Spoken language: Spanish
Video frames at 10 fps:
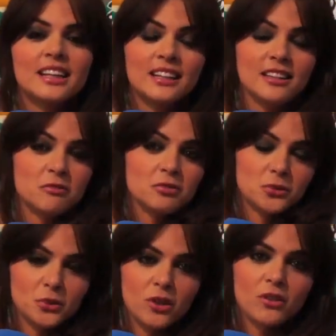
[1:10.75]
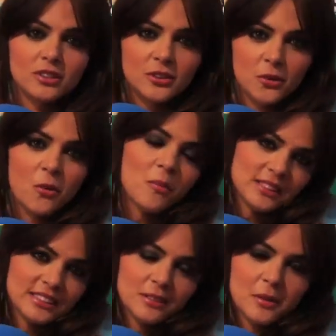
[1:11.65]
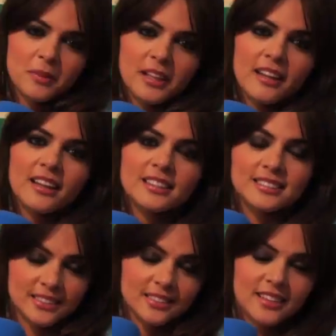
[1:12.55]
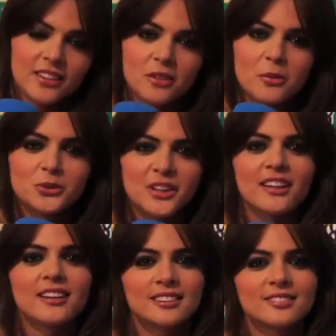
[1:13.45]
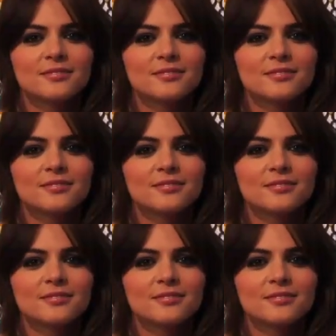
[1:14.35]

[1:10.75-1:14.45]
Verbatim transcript: y en un futuro cuando me sienta preparada, sí, claro que me gustaría.